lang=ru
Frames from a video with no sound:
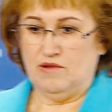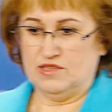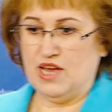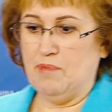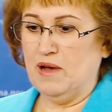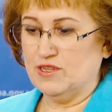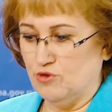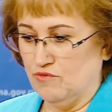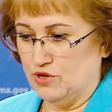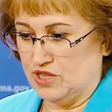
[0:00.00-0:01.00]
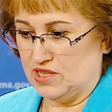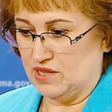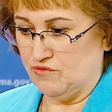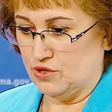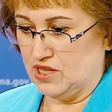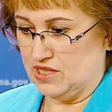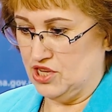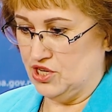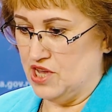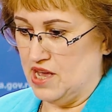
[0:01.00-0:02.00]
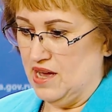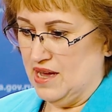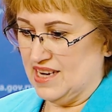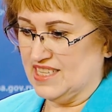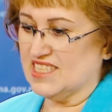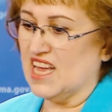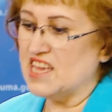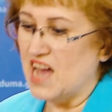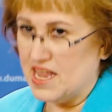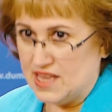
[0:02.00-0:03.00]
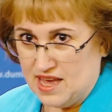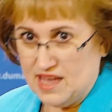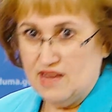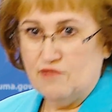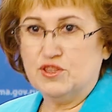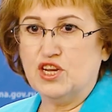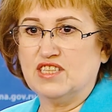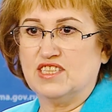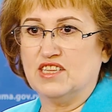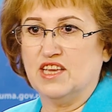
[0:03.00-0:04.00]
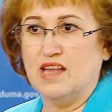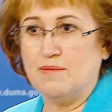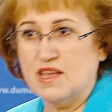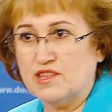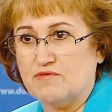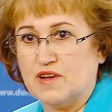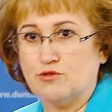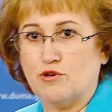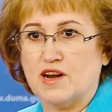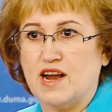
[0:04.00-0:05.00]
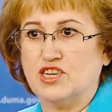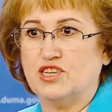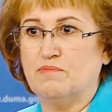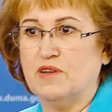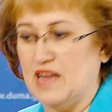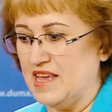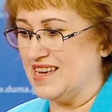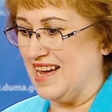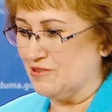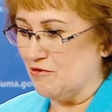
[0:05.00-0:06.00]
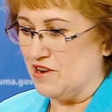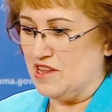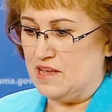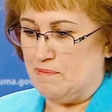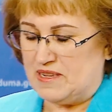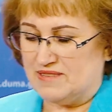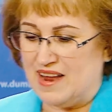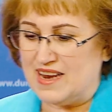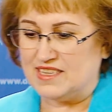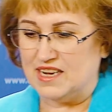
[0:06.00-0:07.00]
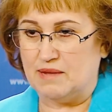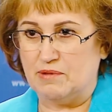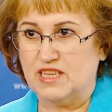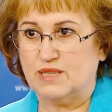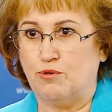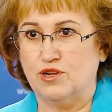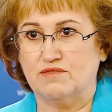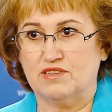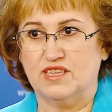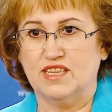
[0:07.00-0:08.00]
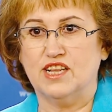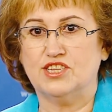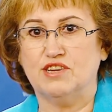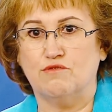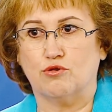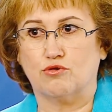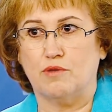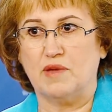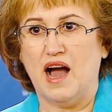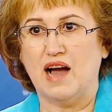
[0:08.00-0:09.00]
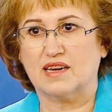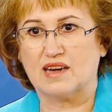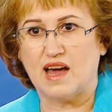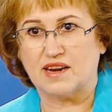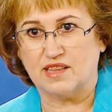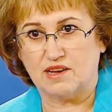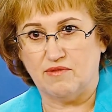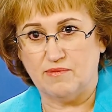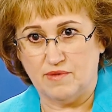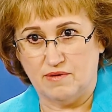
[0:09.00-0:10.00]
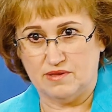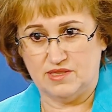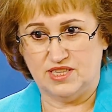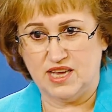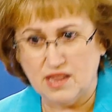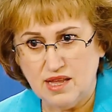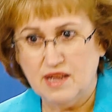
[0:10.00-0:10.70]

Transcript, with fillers: диапазон вот этот вот, точнее расстояние 30 километров, которое раньше было и которое непозволительно было использовать ни для чего, кроме аграрных э, дел,